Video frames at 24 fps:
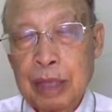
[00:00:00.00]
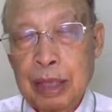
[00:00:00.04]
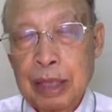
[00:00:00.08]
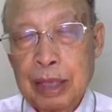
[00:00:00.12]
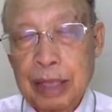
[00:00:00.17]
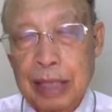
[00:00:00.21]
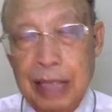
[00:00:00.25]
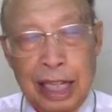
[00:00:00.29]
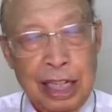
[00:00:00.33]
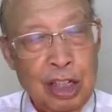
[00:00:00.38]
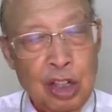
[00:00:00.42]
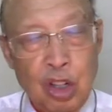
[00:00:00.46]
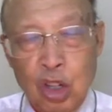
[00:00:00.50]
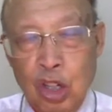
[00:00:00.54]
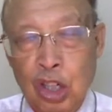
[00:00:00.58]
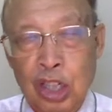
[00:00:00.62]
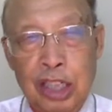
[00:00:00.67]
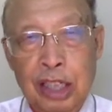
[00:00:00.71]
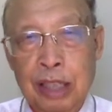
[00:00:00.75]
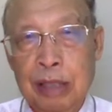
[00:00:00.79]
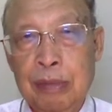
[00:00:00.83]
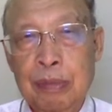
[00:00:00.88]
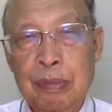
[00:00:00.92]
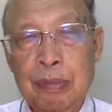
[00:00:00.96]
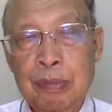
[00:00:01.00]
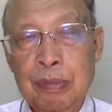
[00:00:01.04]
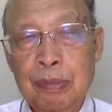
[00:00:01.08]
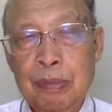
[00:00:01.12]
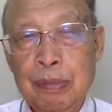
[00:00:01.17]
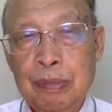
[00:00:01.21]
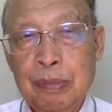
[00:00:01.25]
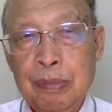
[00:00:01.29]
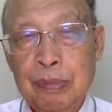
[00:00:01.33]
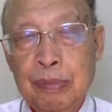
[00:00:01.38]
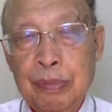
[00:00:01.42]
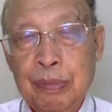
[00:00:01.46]
แน่นอน
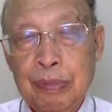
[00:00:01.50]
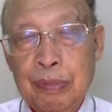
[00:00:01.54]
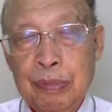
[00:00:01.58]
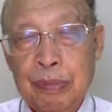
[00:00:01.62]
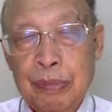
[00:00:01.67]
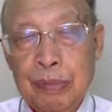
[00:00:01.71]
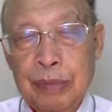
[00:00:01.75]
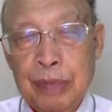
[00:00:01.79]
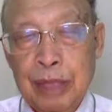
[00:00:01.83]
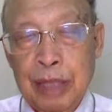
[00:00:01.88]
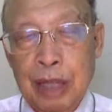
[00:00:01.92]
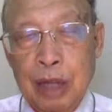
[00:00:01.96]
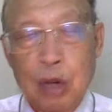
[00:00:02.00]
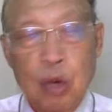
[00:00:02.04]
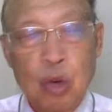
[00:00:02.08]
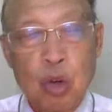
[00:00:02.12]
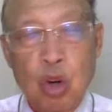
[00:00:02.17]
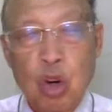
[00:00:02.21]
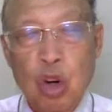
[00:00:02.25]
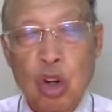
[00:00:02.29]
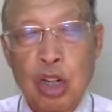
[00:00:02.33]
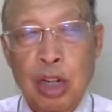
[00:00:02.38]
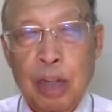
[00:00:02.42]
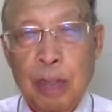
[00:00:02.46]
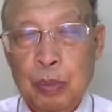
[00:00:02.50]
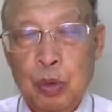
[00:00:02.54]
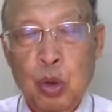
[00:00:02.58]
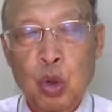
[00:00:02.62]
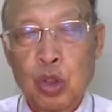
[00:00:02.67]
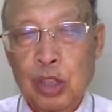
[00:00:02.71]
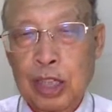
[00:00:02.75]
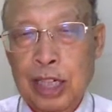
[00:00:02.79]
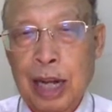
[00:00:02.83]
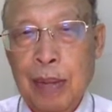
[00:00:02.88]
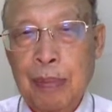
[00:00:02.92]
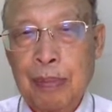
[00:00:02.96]
เขาก็รับโทษ
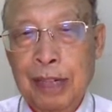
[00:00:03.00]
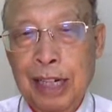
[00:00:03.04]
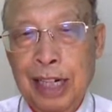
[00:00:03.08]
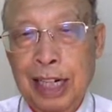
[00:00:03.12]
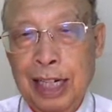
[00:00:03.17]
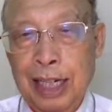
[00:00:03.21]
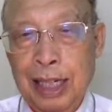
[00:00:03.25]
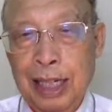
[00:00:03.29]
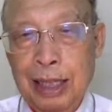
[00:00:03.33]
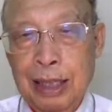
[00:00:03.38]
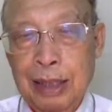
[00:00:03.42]
กับนั่นแหละ